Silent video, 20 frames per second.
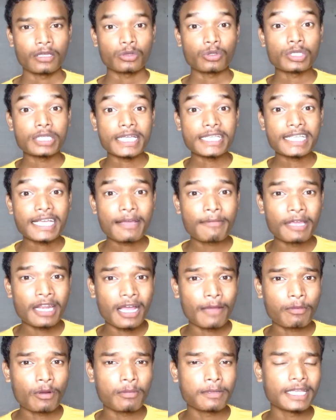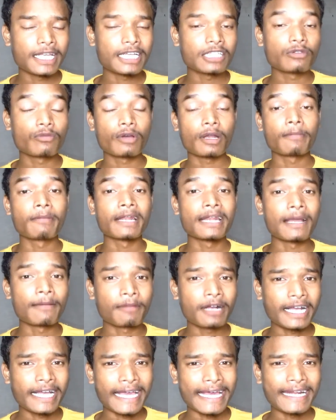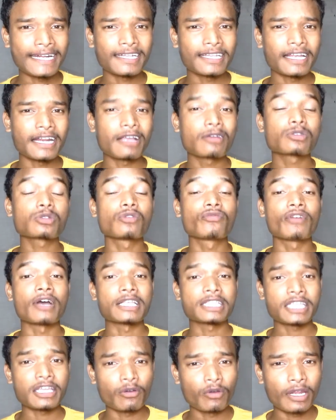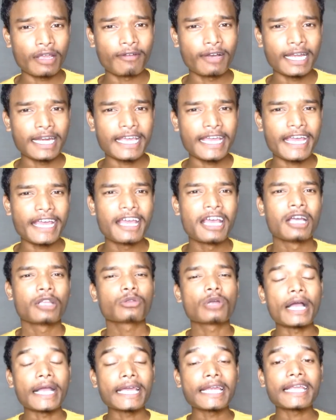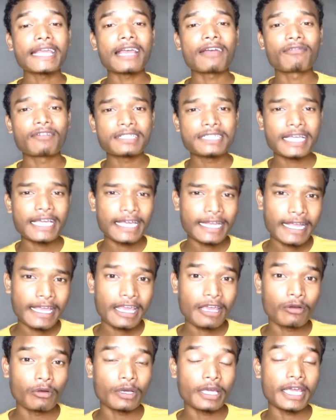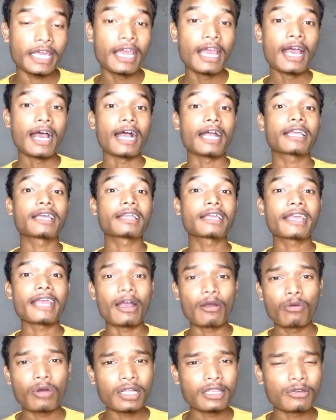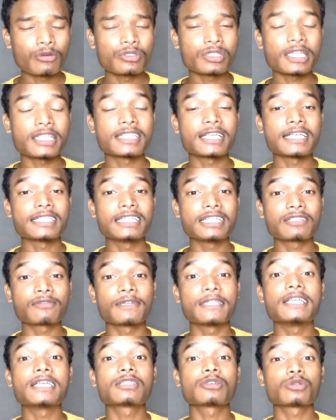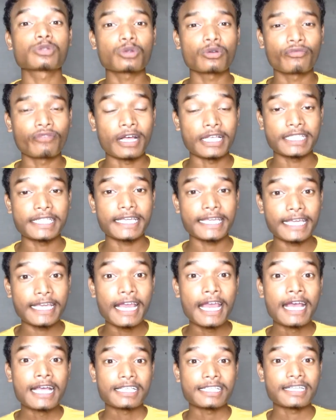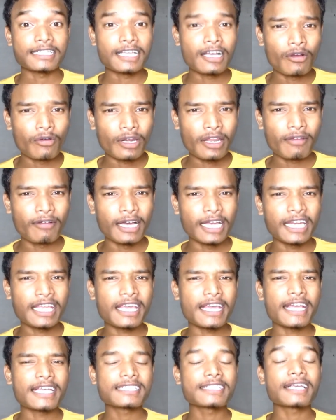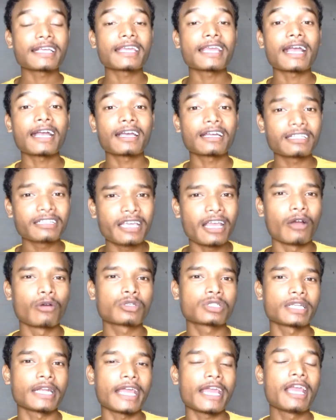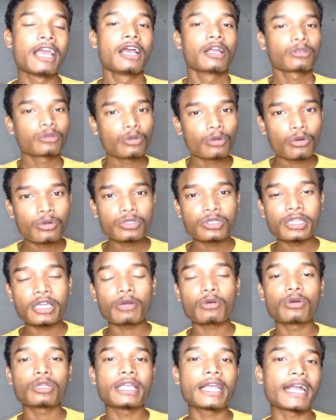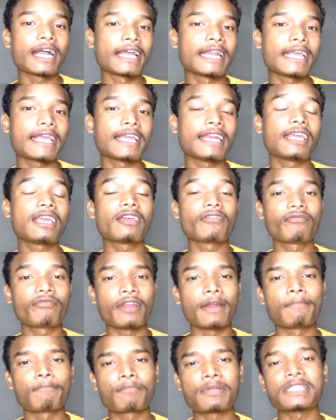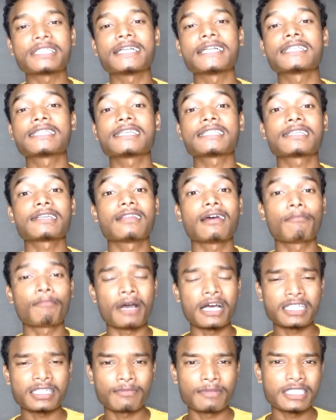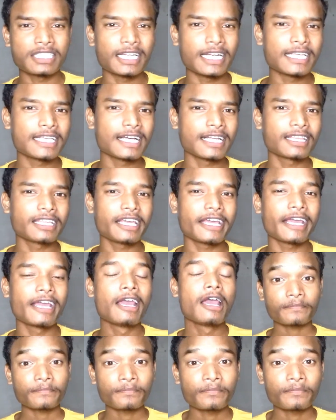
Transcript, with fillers: तो जैसे कि मैंने आपको बताया जो वर्मन नाम का कैरेक्टर है उसको फांसी होने वाली है तो आखिर क्या वजह रही होंगी आखिर क्या हुआ था उसके साथ जिस वजह से उसको फांसी की सजा होने वाली है ऐसा क्या कर दिया उसने तो उसी को दिखाने के लिए ये फिल्म प्रेजेंट से सीधा पास्ट में चली जाती है